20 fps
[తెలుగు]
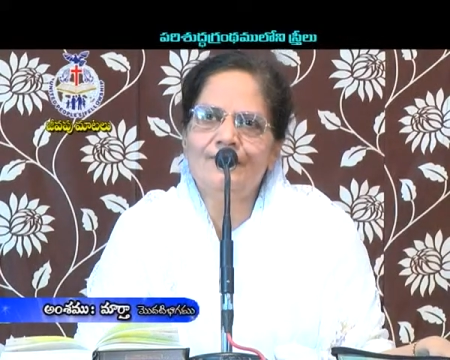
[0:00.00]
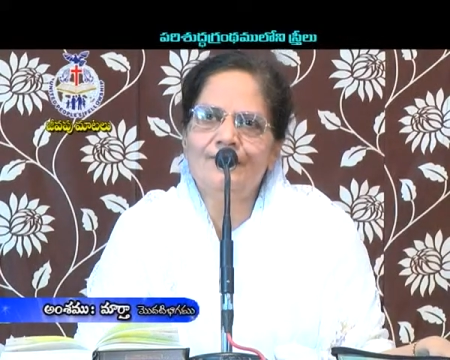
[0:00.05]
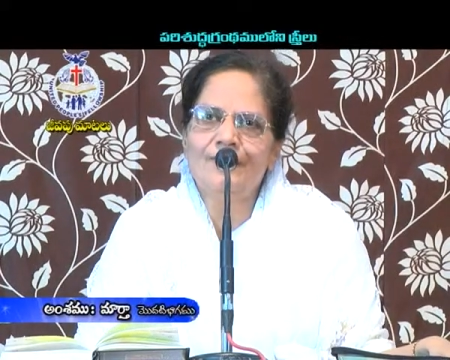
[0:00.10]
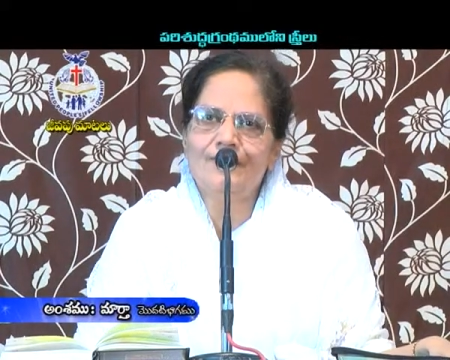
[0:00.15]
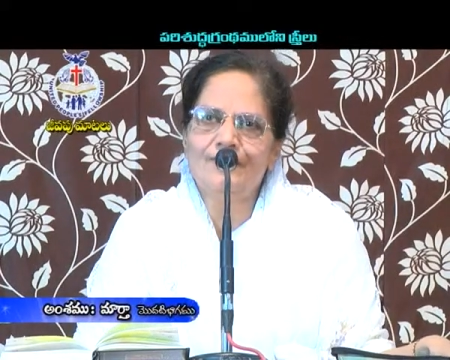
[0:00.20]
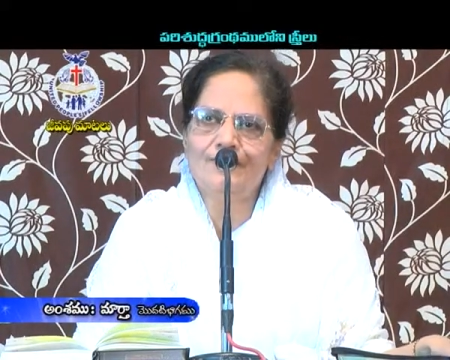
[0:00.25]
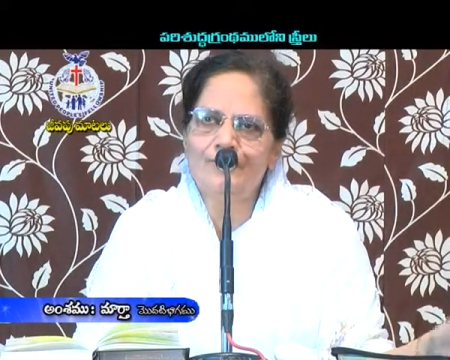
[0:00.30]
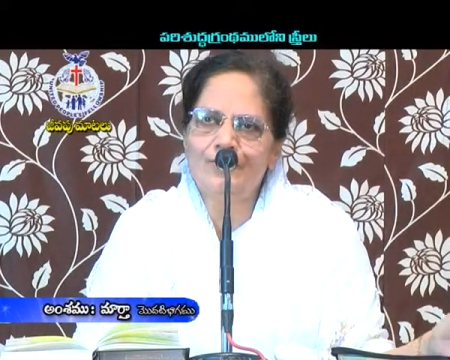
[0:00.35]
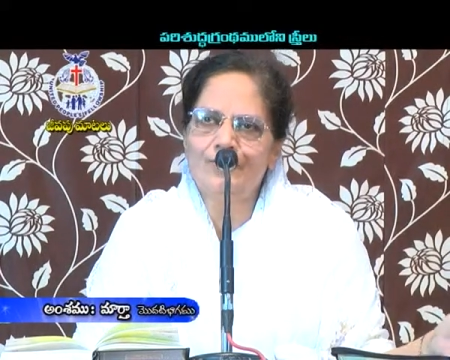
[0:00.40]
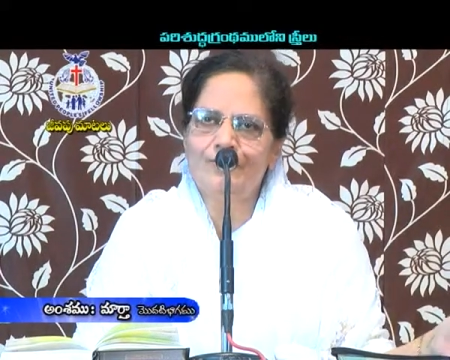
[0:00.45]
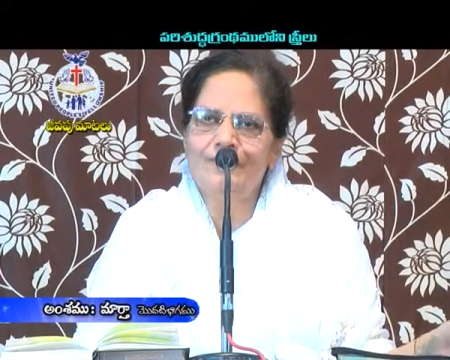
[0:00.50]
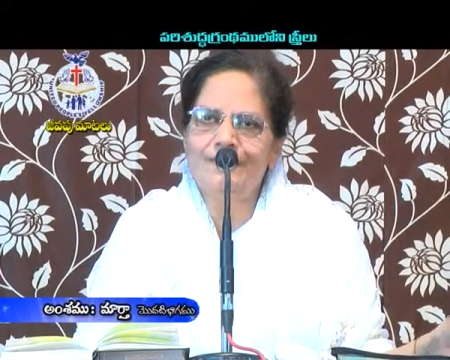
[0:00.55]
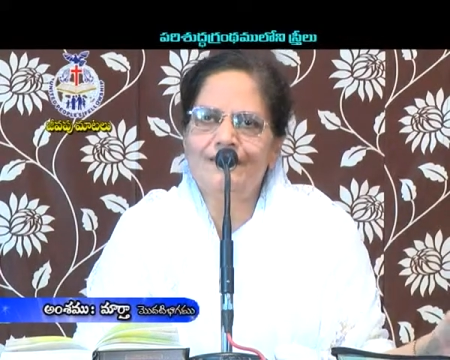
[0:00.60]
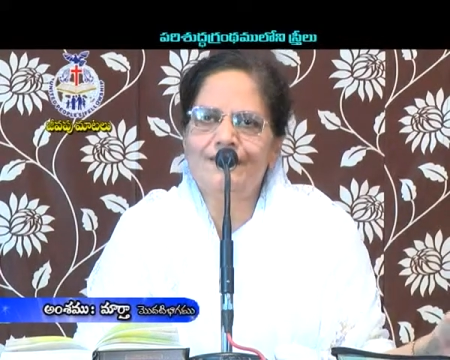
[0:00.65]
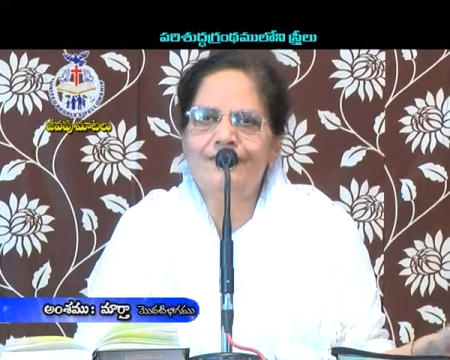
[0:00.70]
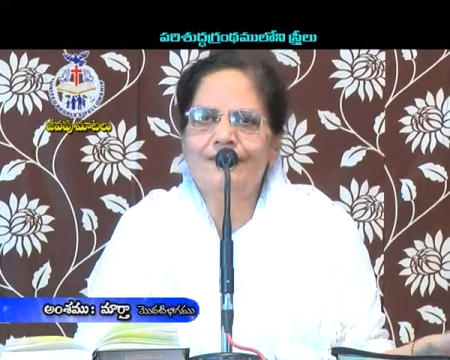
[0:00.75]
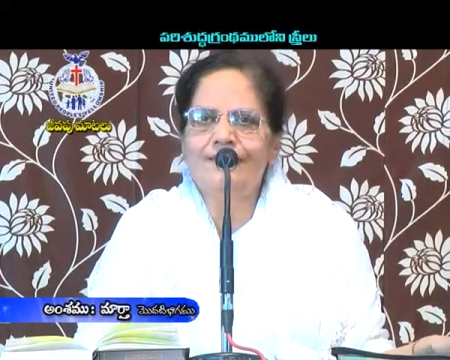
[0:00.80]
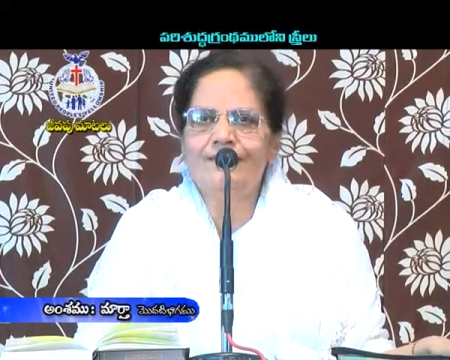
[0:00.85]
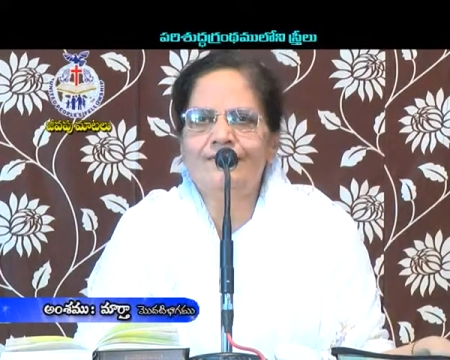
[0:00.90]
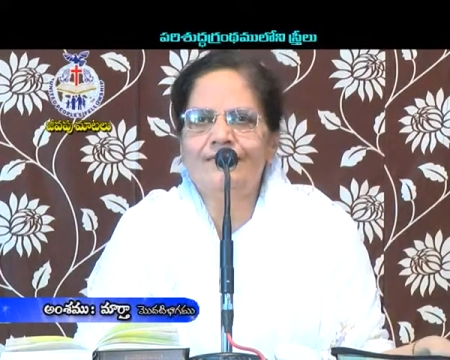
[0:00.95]
పదమూడు
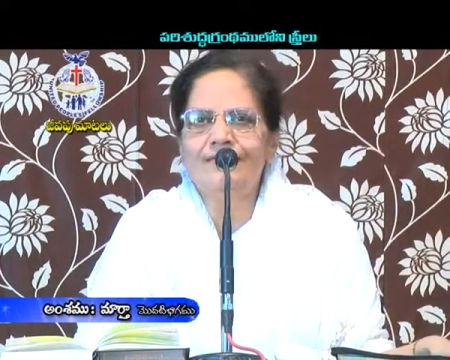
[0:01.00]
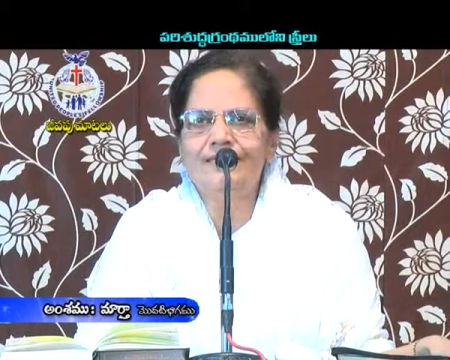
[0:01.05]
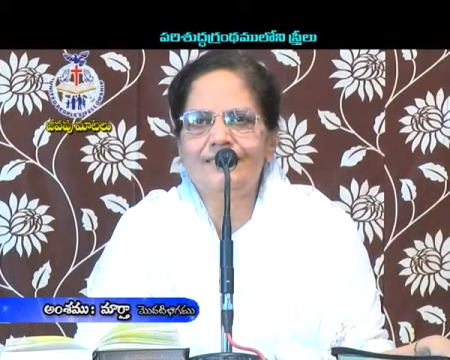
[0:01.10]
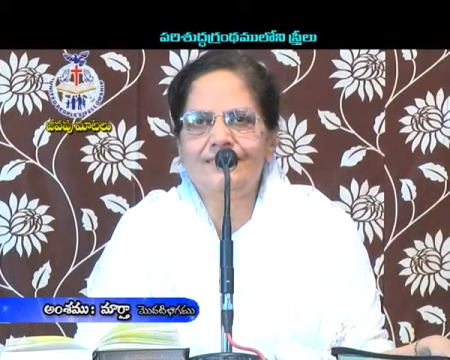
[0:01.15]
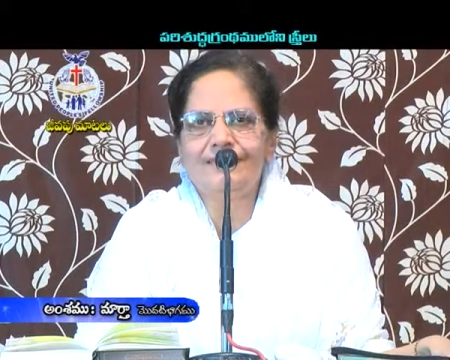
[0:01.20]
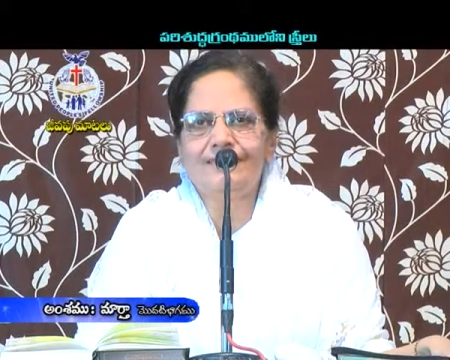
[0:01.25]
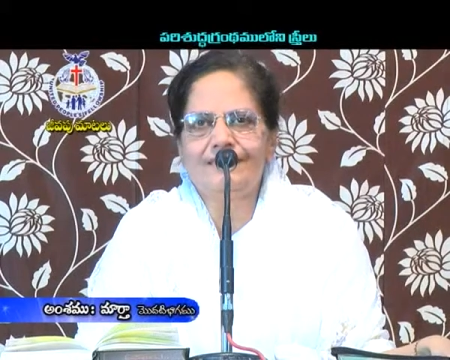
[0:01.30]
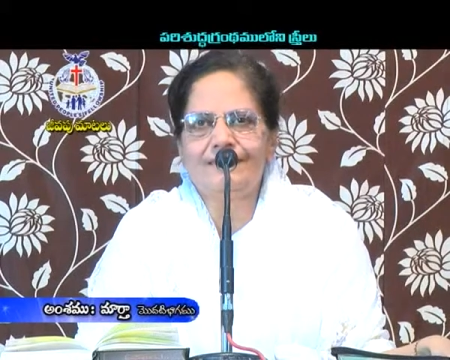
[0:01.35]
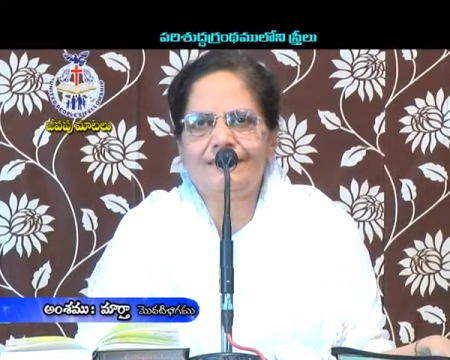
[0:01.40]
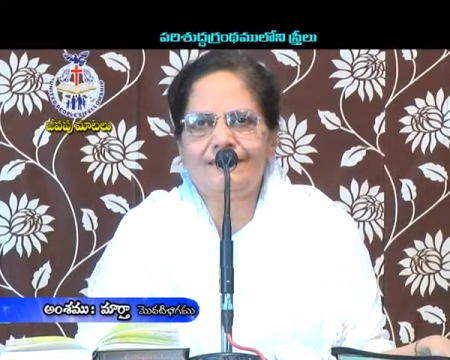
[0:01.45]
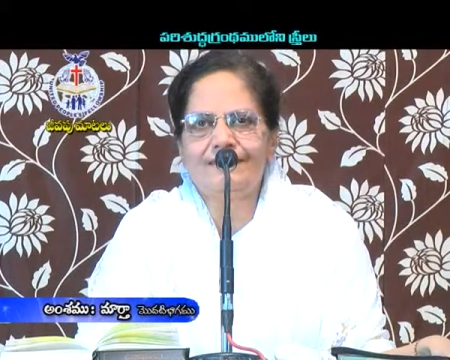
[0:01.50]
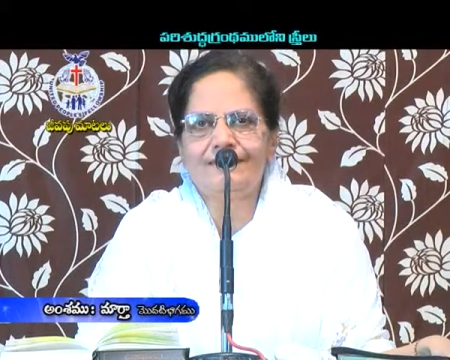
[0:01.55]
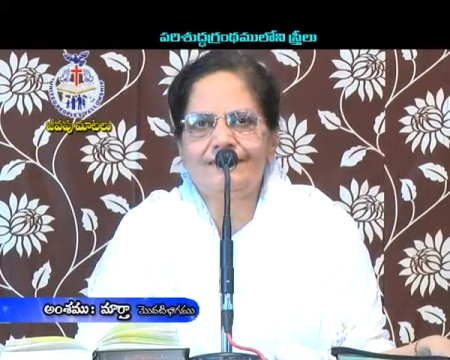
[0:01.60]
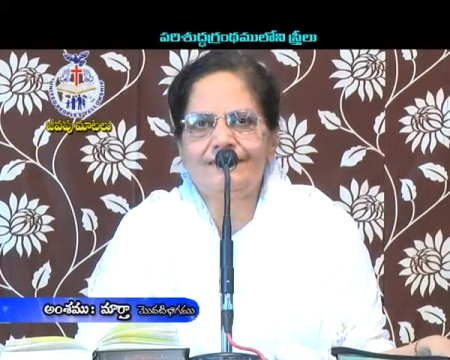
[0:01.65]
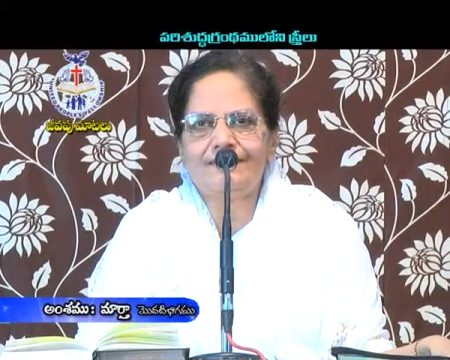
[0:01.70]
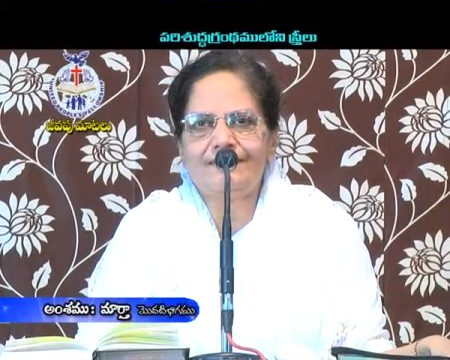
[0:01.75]
మందిని ఆహ్వానించినట్టే